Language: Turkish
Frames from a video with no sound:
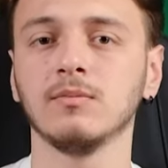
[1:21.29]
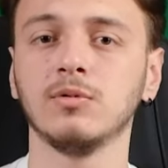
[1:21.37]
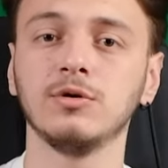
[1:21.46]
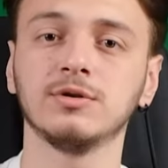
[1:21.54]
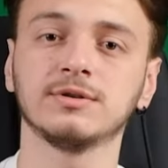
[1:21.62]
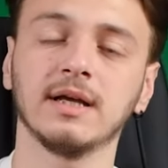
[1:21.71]

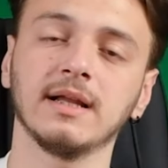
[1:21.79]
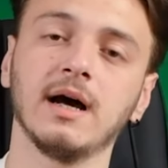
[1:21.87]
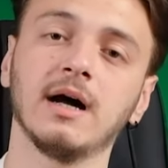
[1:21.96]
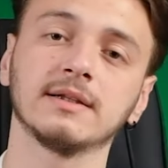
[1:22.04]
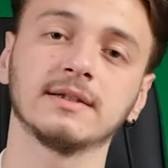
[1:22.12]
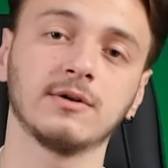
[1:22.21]
Bu yüzden
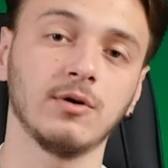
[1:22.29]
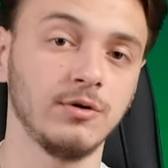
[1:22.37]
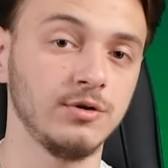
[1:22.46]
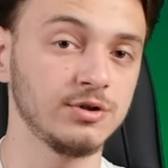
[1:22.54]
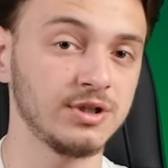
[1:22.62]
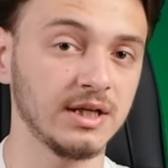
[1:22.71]
artık
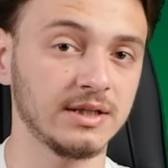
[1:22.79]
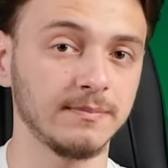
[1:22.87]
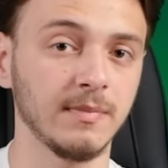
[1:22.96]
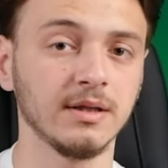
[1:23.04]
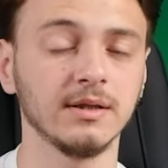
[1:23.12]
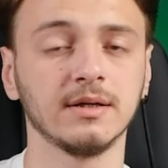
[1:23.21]
oyuncu
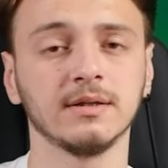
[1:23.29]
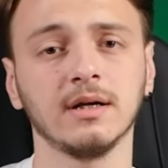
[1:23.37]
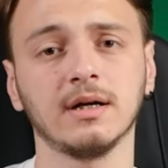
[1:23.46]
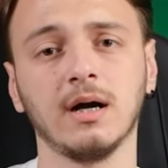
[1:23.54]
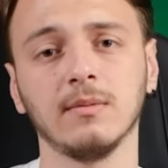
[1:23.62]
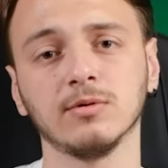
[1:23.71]

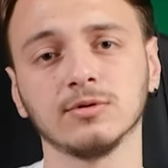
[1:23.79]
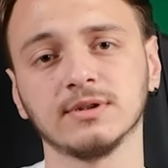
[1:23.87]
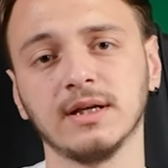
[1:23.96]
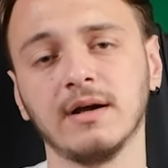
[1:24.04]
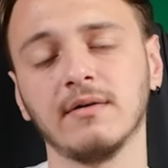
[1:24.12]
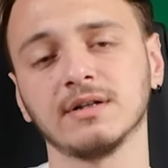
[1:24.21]
ekipmanlarında
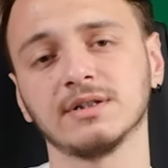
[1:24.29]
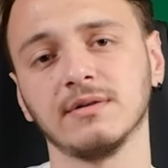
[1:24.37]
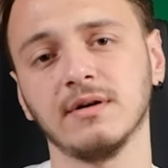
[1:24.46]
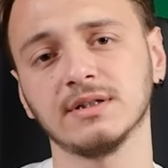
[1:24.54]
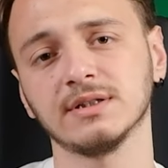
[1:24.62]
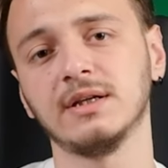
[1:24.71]
kablosuza yavaş
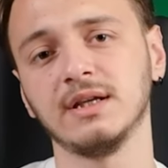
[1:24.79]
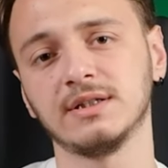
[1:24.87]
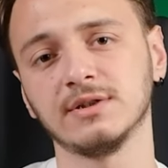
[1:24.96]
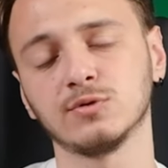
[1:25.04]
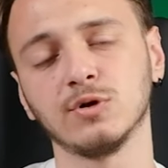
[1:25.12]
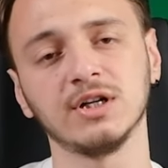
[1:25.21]
yavaş
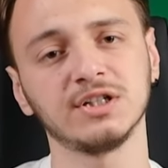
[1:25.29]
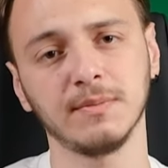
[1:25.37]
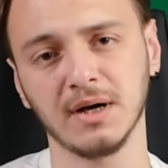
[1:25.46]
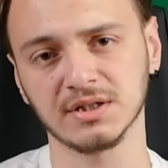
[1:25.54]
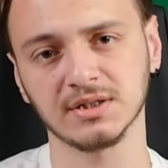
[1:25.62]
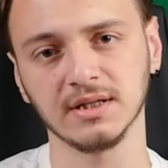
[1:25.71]
geçiş
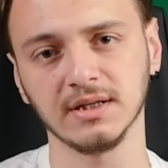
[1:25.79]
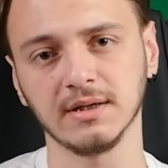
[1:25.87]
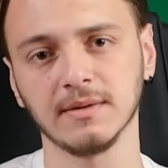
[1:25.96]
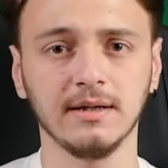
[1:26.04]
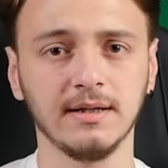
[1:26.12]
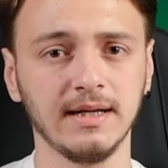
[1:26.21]
süreci
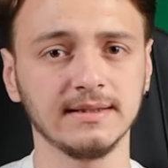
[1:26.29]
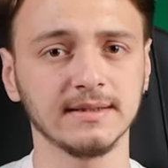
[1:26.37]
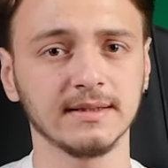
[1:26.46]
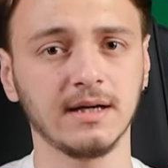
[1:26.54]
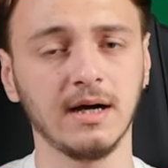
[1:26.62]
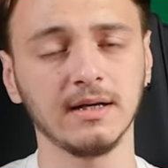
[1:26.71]
başladı.
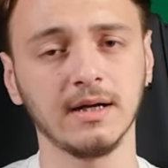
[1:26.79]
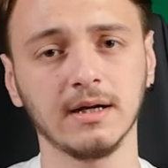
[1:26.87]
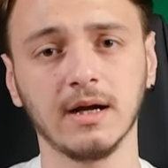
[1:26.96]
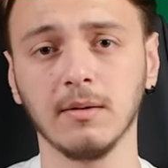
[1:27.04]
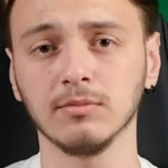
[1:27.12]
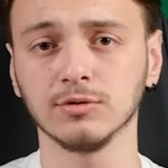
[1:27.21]
Razer
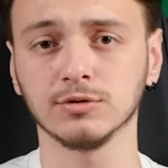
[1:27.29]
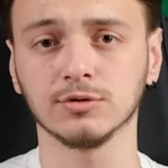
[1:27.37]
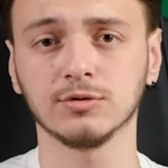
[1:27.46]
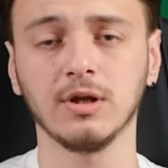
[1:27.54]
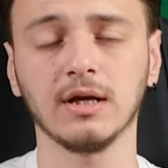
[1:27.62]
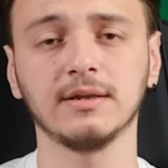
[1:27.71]
Kayra
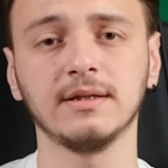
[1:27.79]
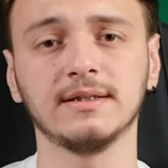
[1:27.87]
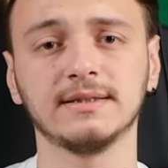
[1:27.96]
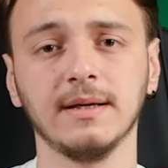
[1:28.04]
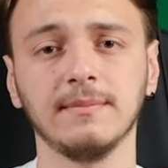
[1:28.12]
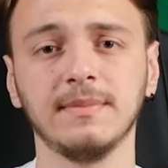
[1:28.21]
kablosuz kulaklık
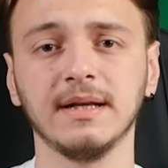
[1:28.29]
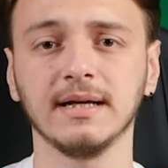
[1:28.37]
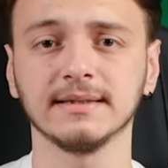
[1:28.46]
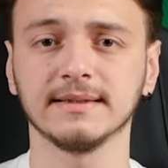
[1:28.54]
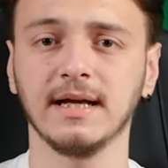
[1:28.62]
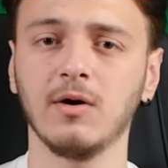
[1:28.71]
ise
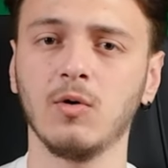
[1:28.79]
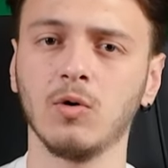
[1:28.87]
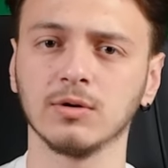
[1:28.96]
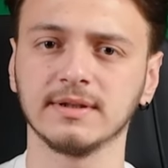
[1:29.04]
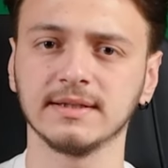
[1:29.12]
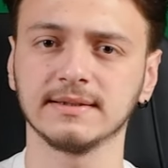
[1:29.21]
biraz daha
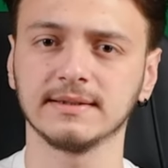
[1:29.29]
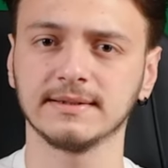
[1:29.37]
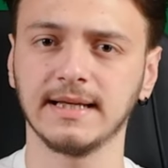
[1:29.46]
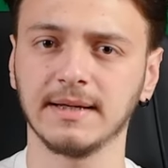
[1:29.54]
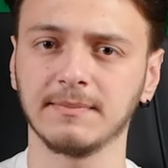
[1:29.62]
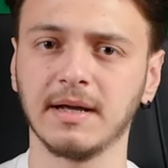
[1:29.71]
orta
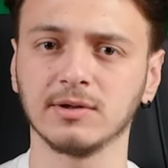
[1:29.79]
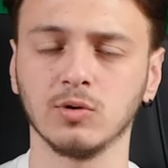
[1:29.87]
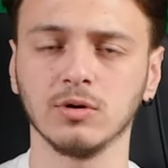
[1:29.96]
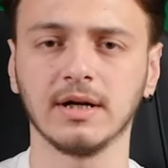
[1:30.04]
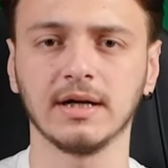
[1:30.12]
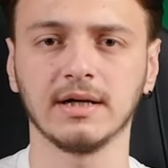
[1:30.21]
segment
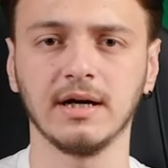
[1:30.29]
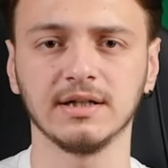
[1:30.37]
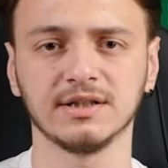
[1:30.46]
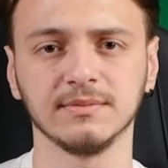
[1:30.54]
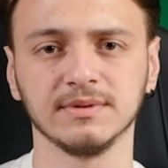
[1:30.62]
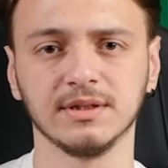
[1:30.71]
olarak
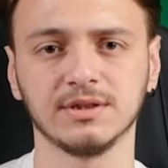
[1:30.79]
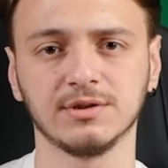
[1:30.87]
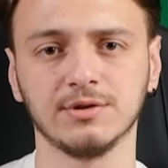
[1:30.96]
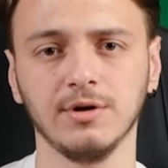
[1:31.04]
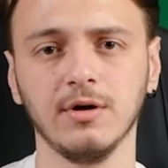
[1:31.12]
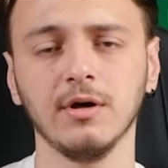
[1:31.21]
karşımıza
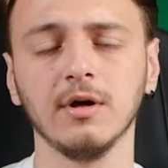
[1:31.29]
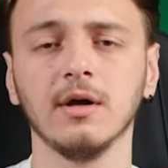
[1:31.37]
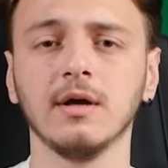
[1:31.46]
çıkıyor.